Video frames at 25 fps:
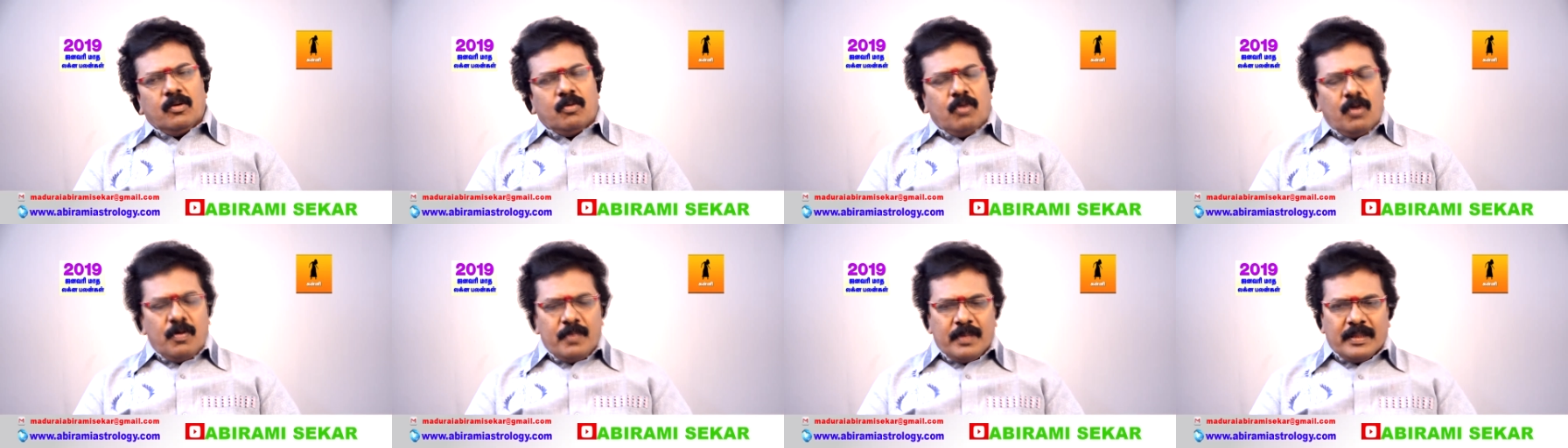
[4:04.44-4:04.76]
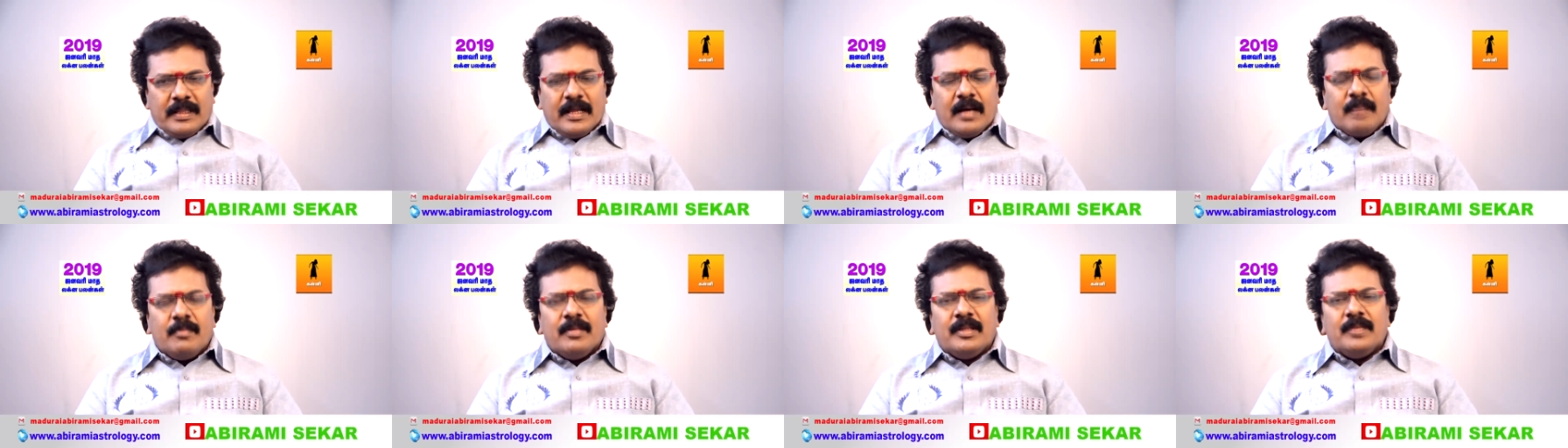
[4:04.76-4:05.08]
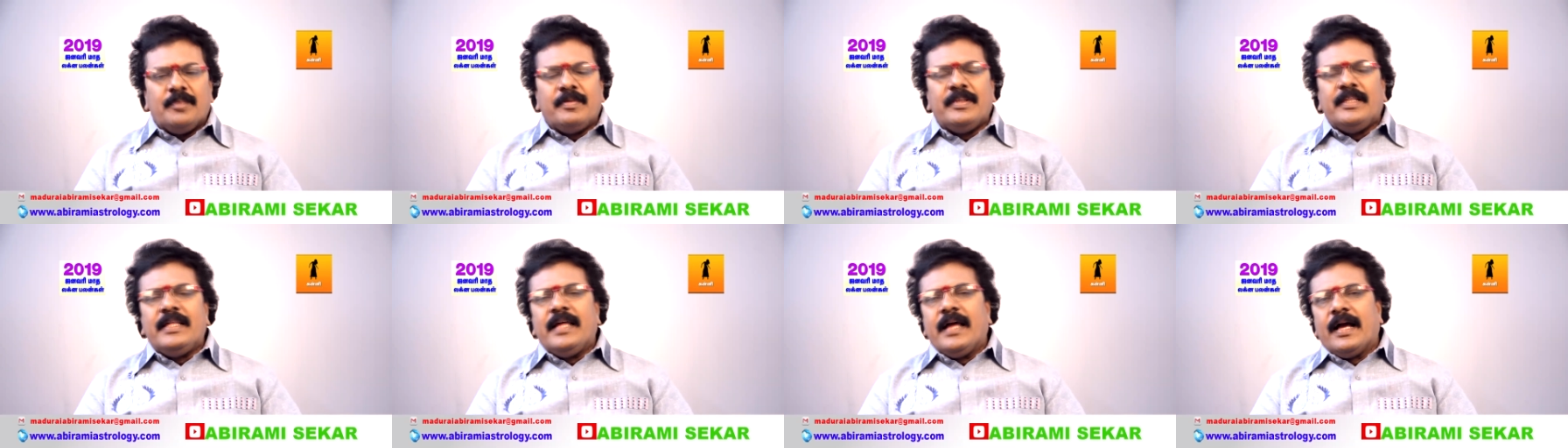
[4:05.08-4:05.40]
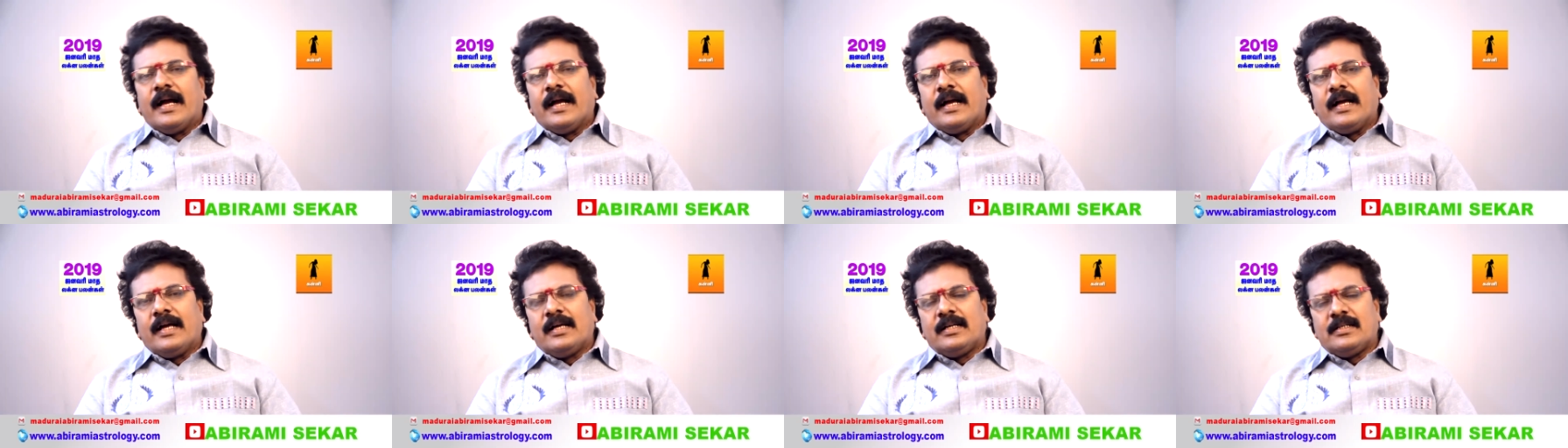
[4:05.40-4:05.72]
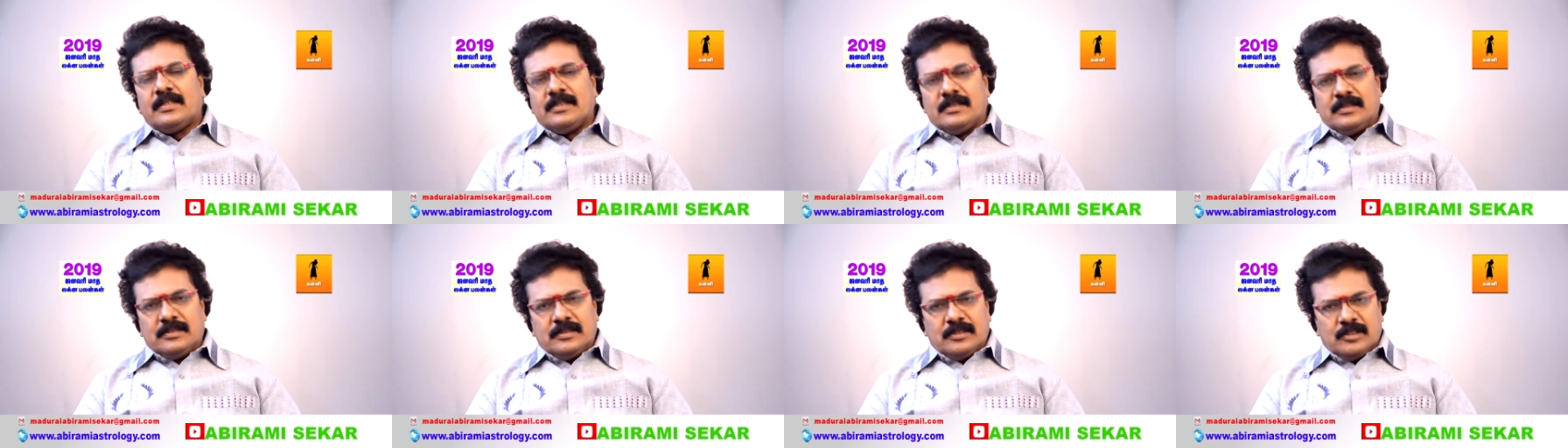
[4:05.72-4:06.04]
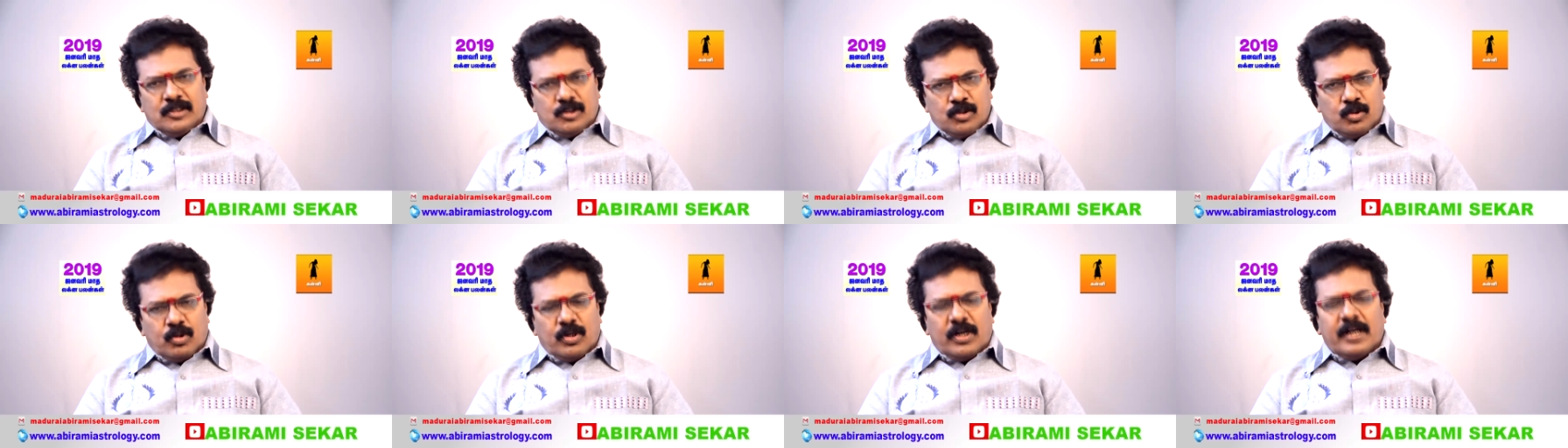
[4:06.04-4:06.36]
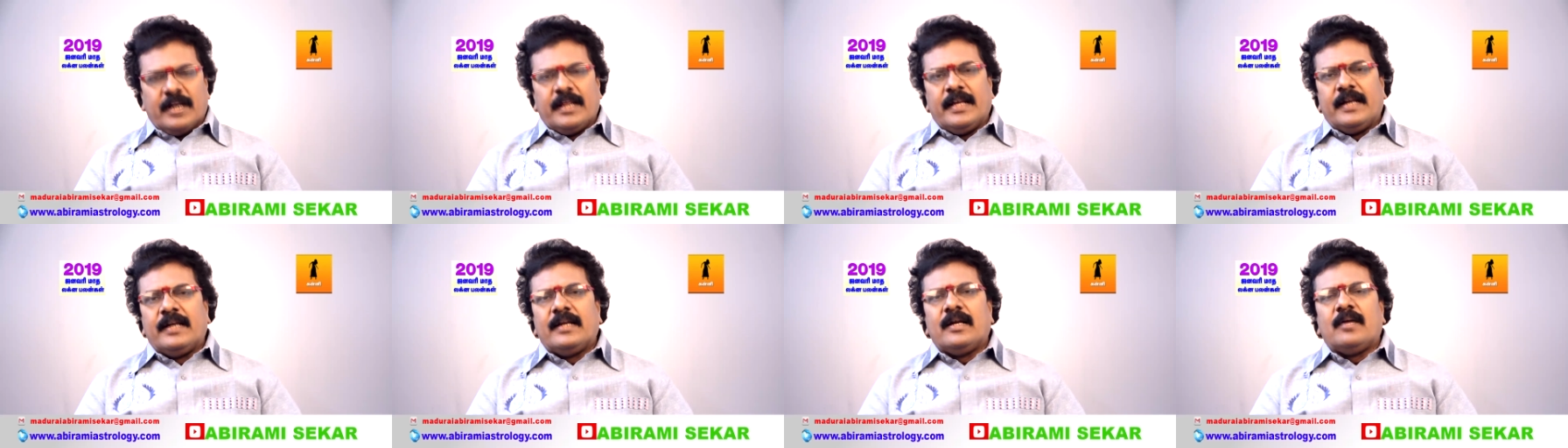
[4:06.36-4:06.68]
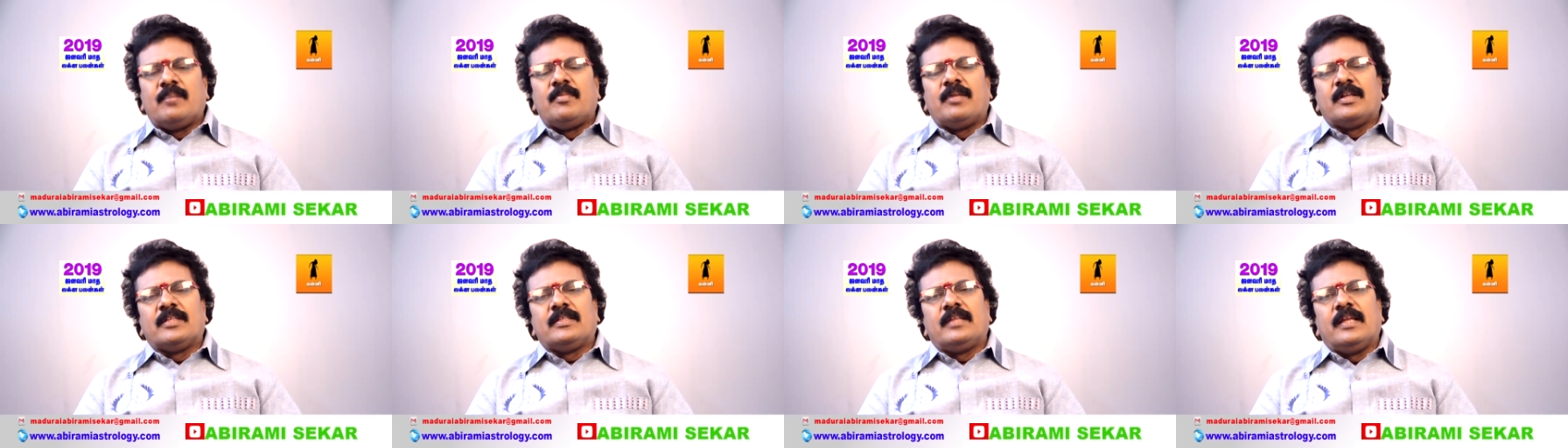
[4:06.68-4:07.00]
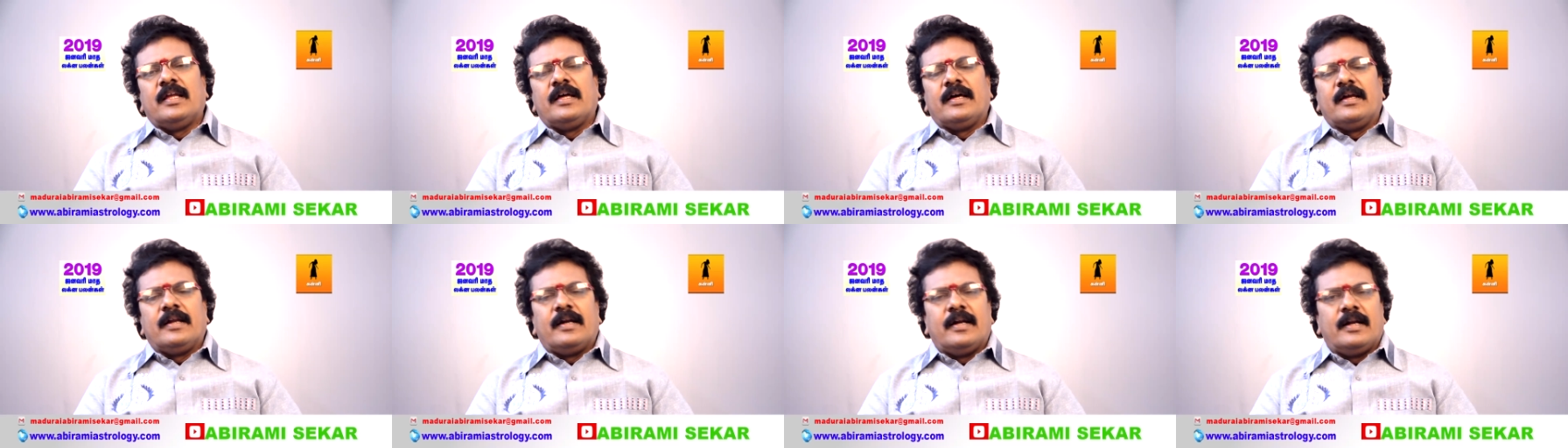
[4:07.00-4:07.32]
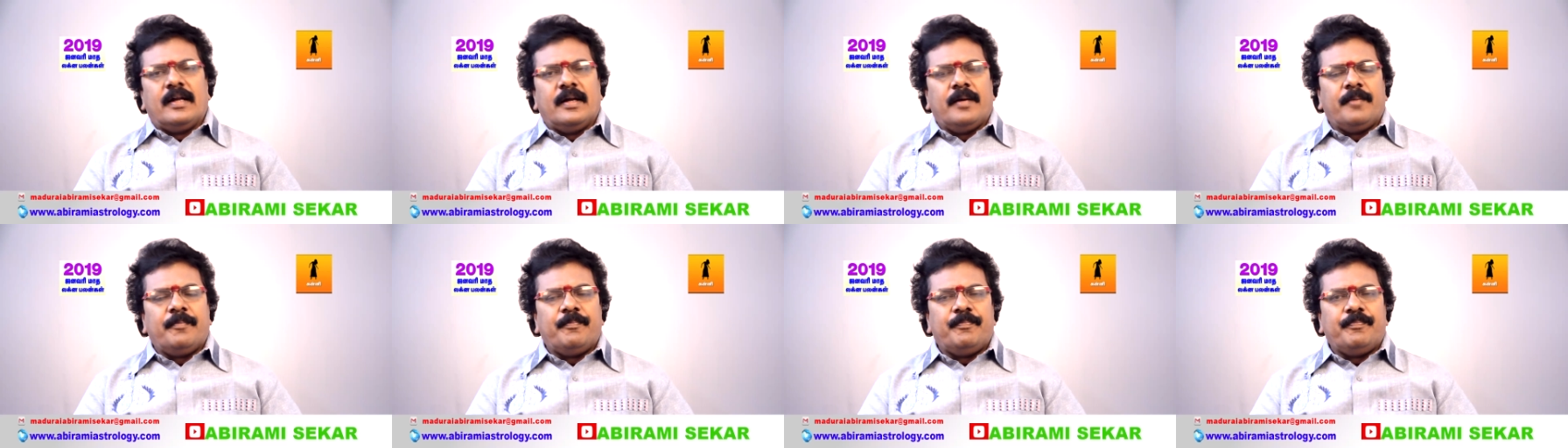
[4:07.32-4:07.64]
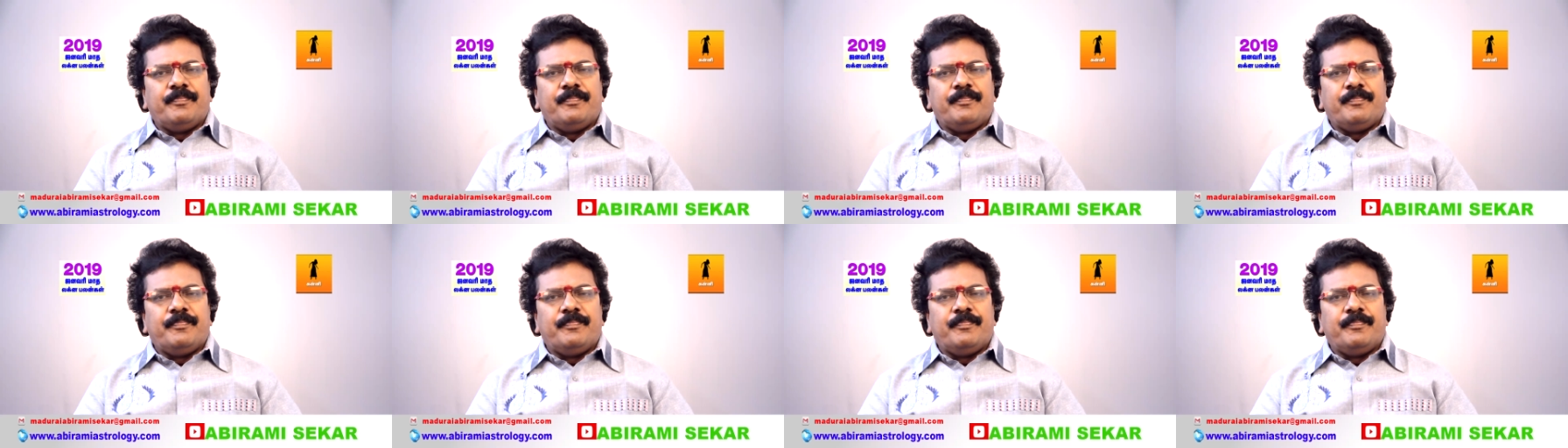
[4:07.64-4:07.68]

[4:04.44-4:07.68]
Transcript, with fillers: ஒன்பதாம் அதிபதியாக சுக்கரன் இரண்டாம் இடத்தில் இருக்கிறனால